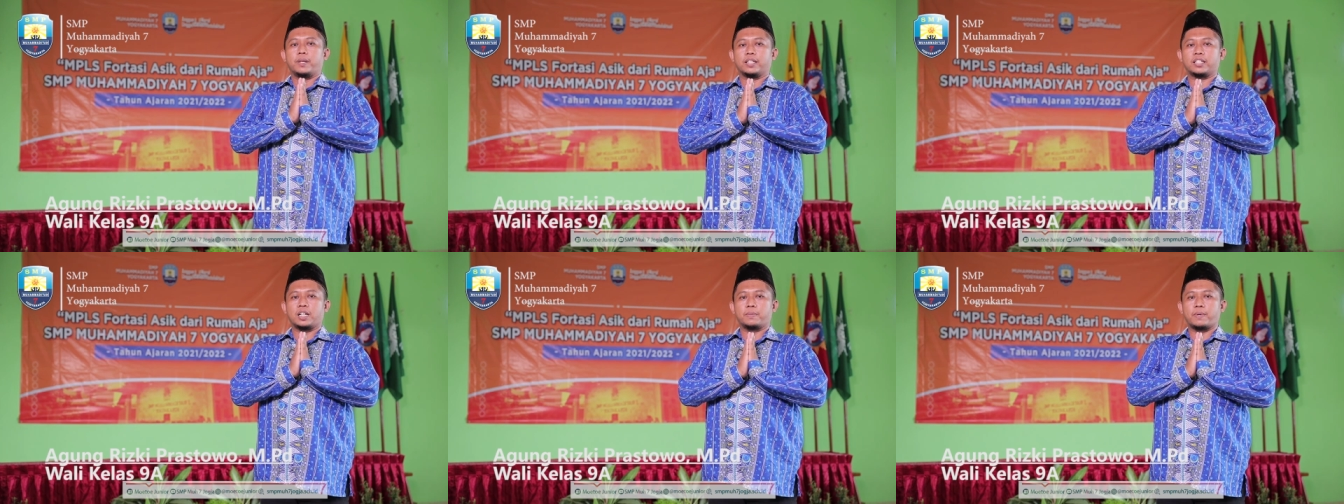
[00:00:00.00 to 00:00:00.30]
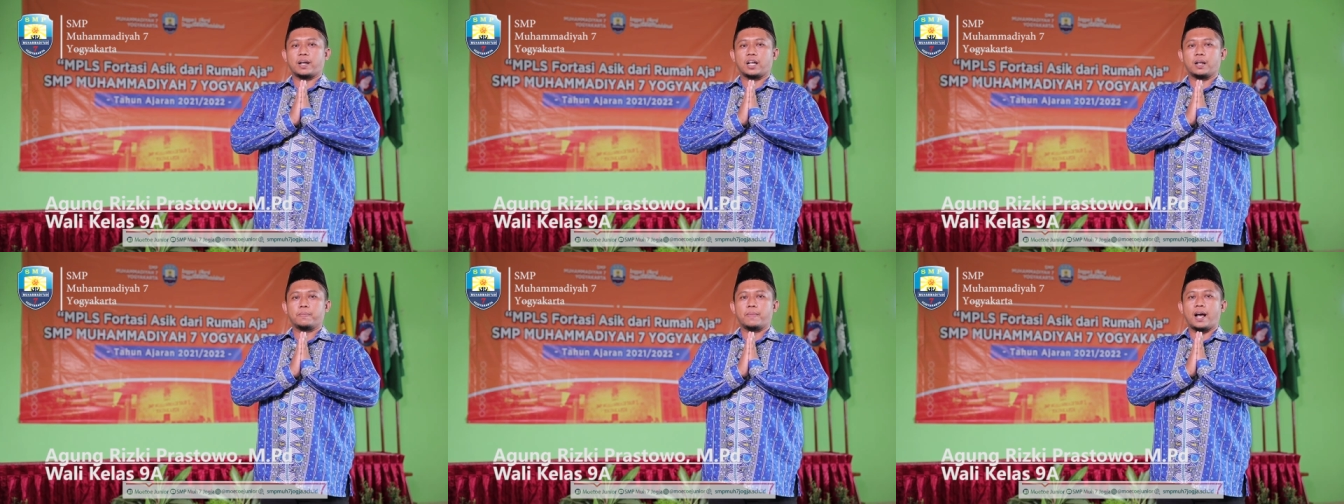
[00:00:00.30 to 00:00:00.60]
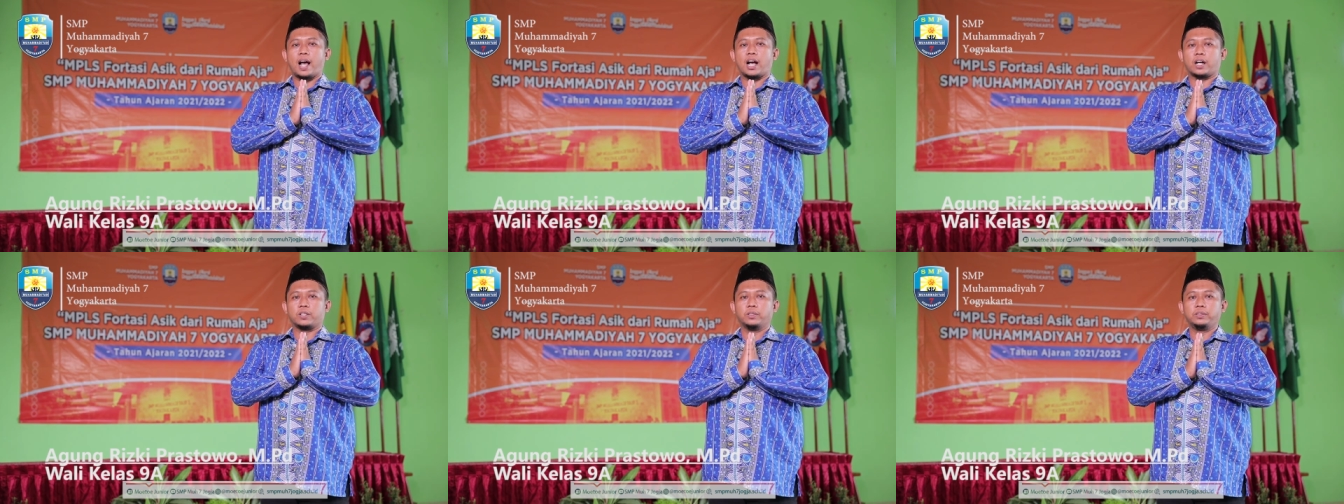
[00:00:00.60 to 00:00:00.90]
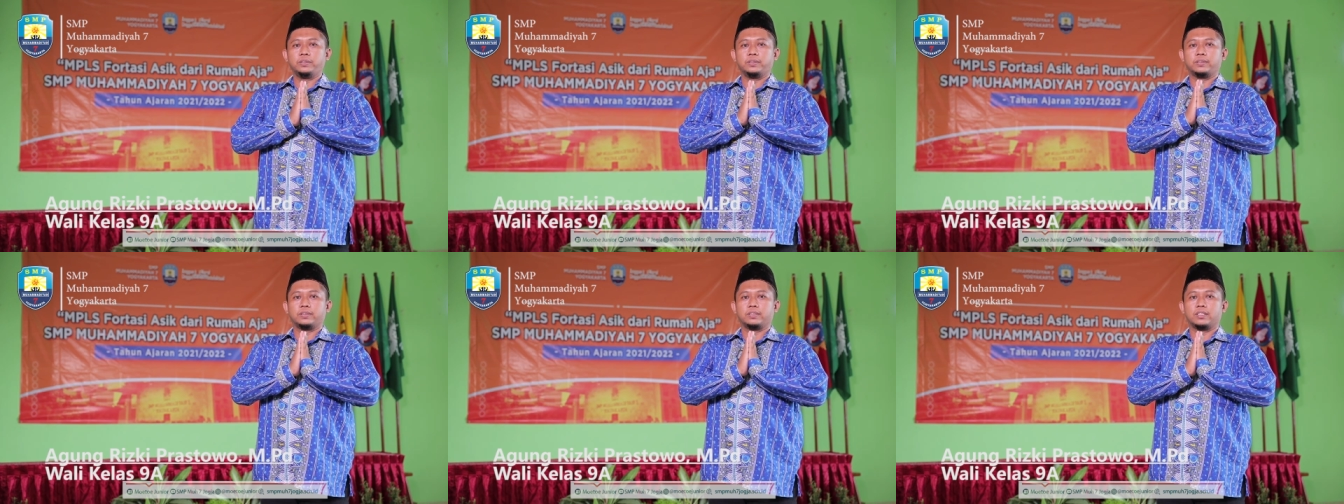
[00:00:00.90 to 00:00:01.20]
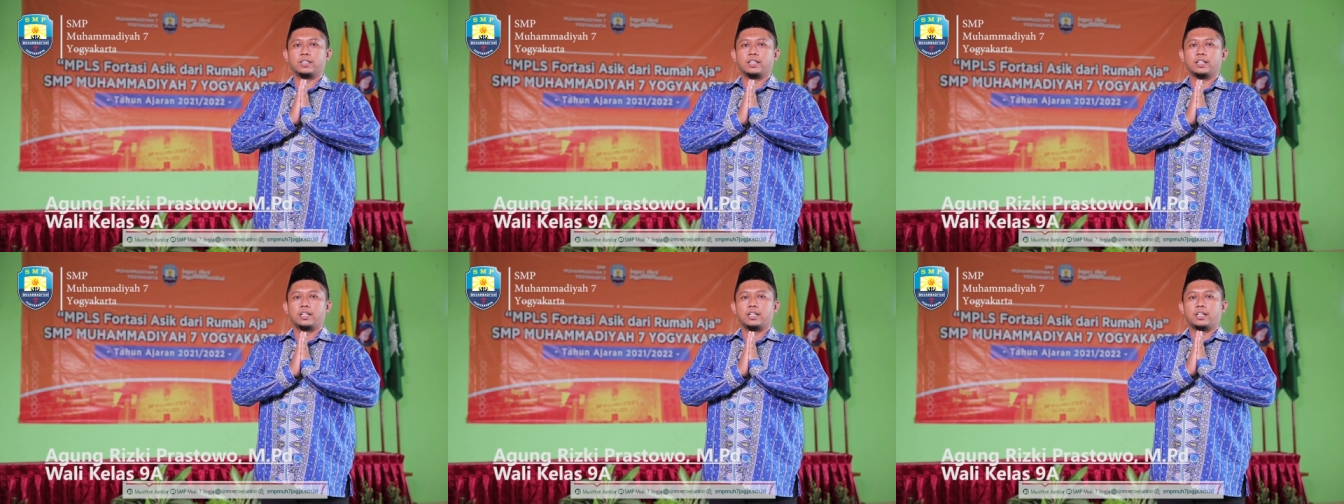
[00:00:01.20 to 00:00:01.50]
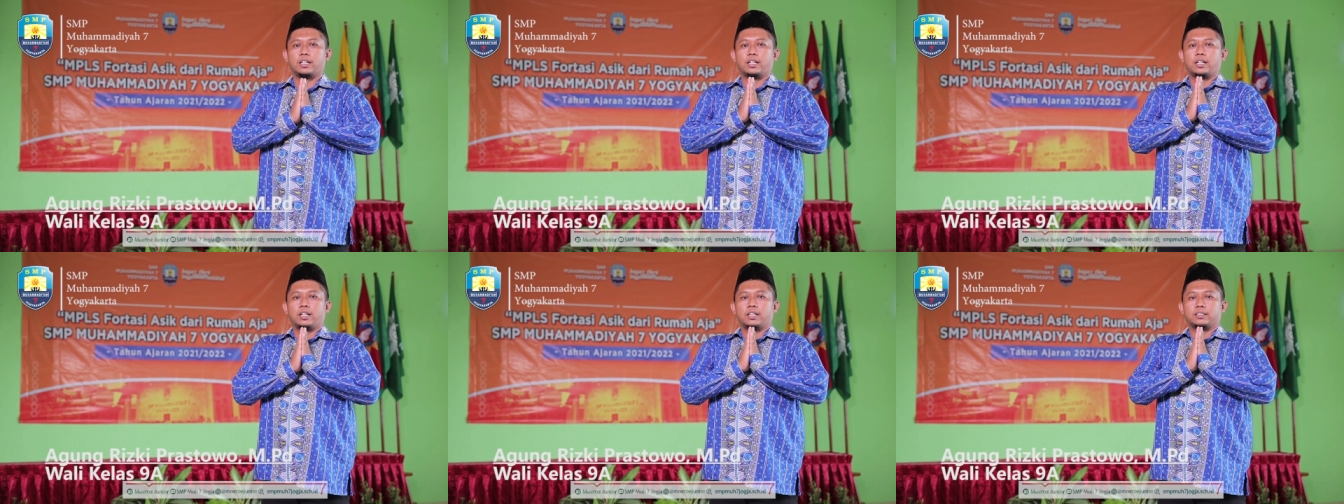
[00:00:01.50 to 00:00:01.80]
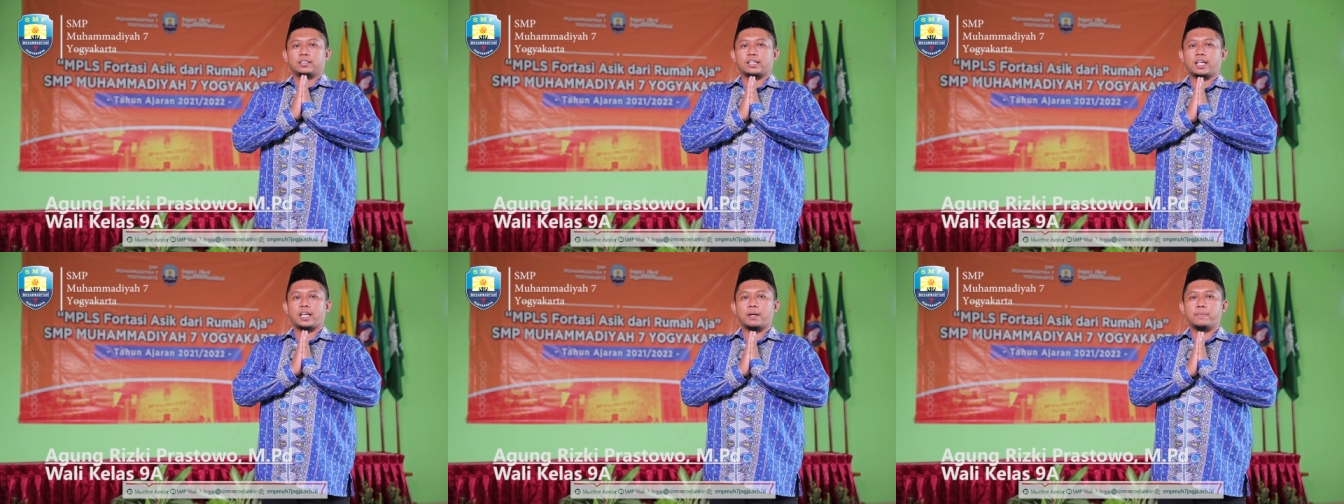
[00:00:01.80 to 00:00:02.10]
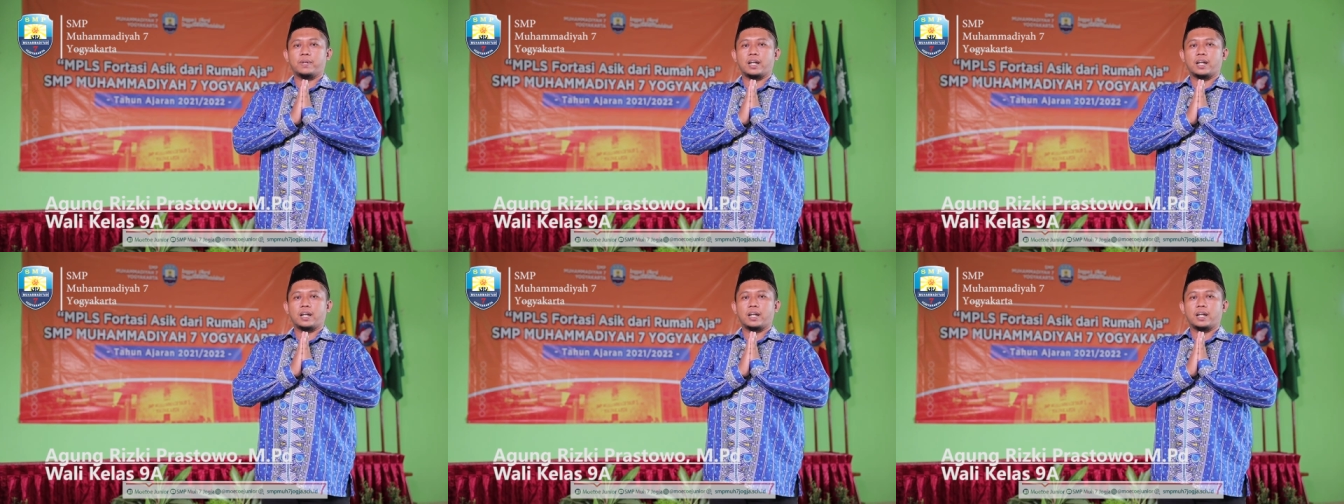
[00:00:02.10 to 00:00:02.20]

biasa dipanggil Pak Agung. Saya